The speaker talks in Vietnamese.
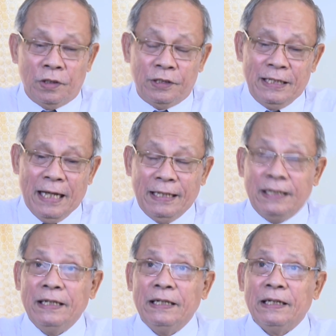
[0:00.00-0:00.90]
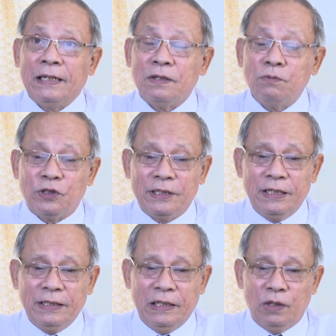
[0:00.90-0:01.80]
Dưới đây thì à, chúng tôi xin
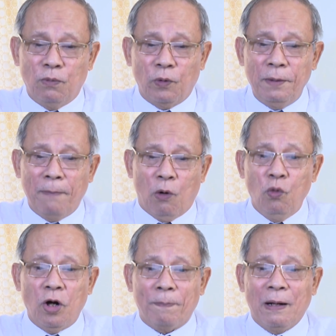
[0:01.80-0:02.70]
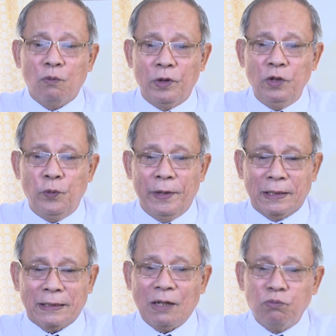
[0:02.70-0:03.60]
giới thiệu một cái mẫu hợp đồng ủy
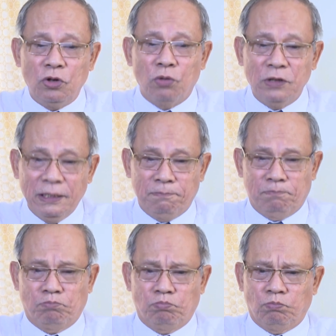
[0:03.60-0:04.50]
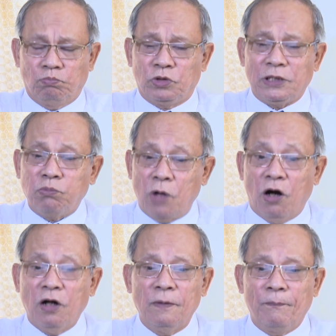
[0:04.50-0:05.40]
quyền thông dụng nhất. Trong
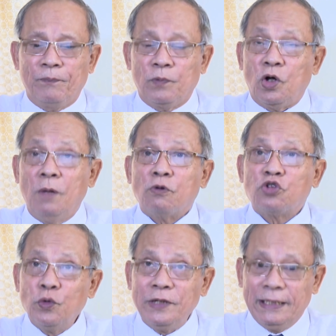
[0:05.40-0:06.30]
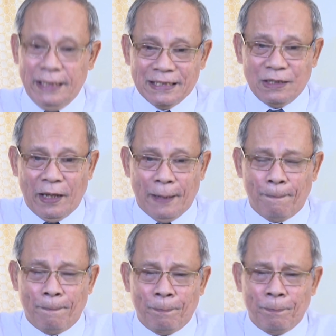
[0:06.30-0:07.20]
đó, có một số chi tiết sau đây.
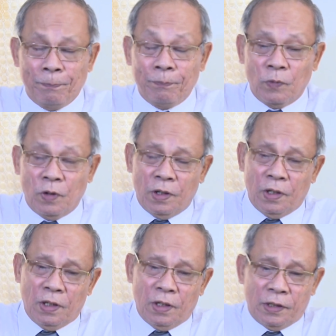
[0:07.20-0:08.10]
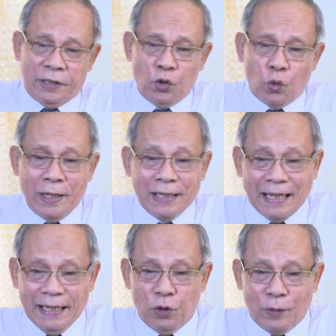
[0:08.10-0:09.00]
Thí dụ như ở
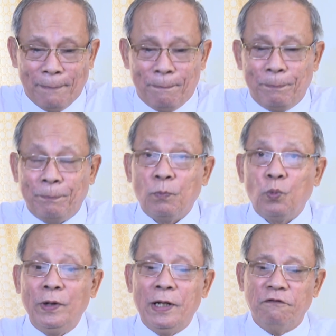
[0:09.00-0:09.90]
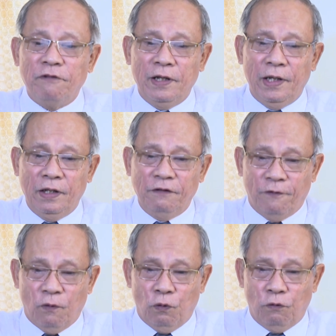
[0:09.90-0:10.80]
tại điều 5 quy định về nghĩa
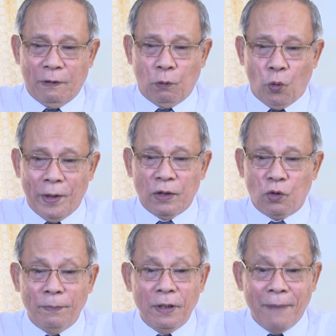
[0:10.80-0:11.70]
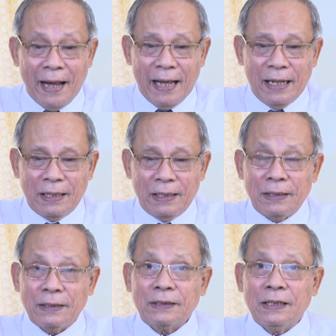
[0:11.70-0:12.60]
vụ và quyền của bên B,
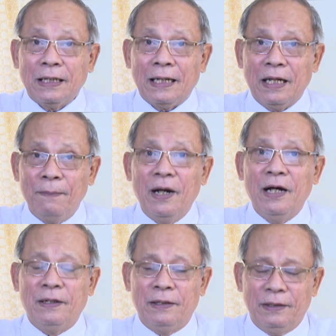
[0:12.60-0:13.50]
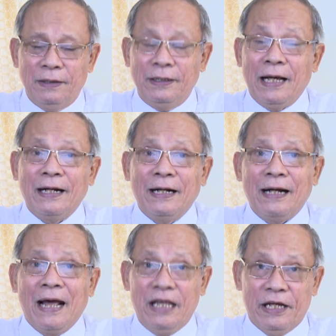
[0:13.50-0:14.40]
tức là cái bên nhận
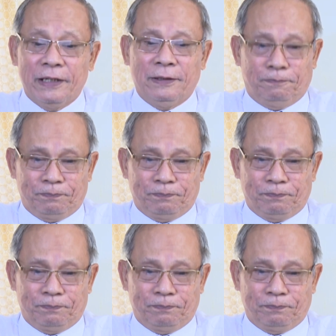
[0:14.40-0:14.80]
đại diện đó.